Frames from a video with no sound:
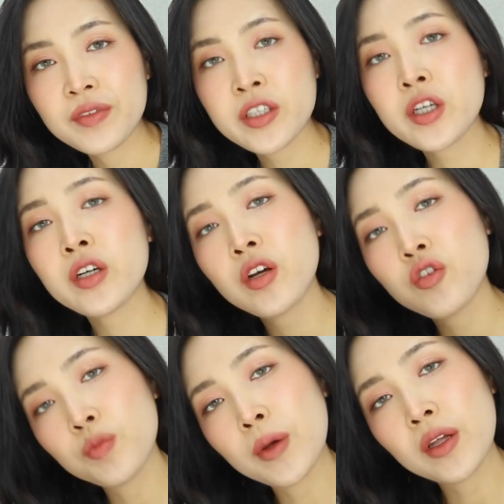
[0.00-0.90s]
최근에
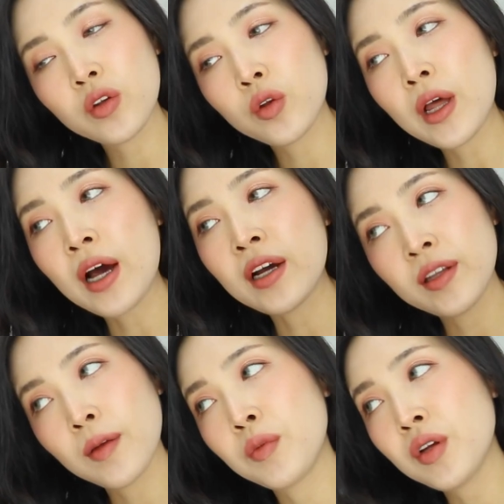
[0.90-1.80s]
구매했던
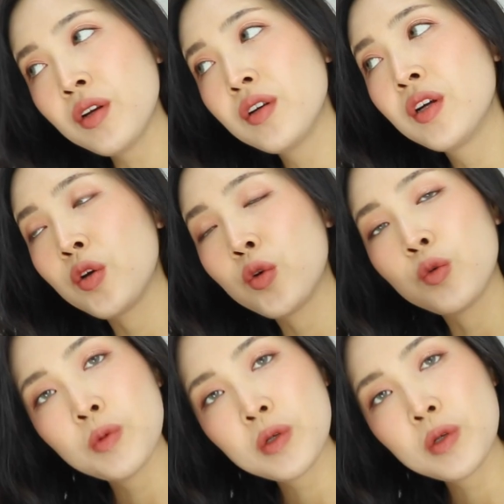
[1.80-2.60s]
아이템들, 그리고